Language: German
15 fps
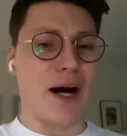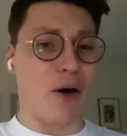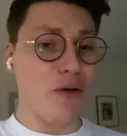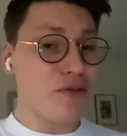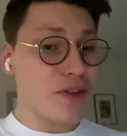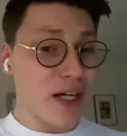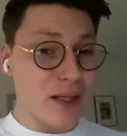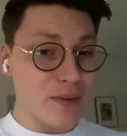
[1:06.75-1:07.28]

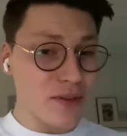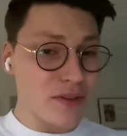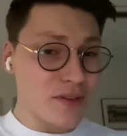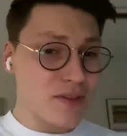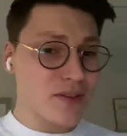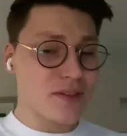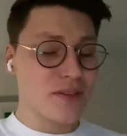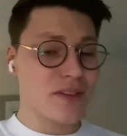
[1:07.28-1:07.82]
Aufgabe,
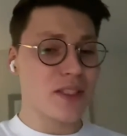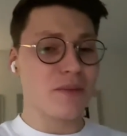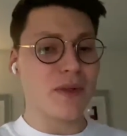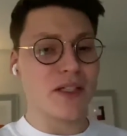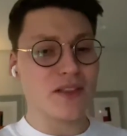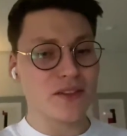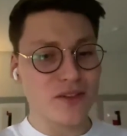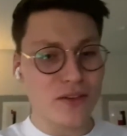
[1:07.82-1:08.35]
die ihr
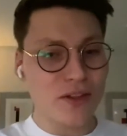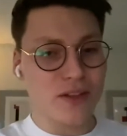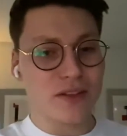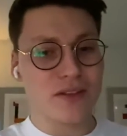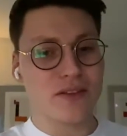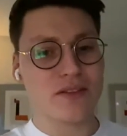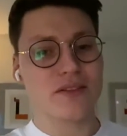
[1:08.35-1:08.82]
machen sollt.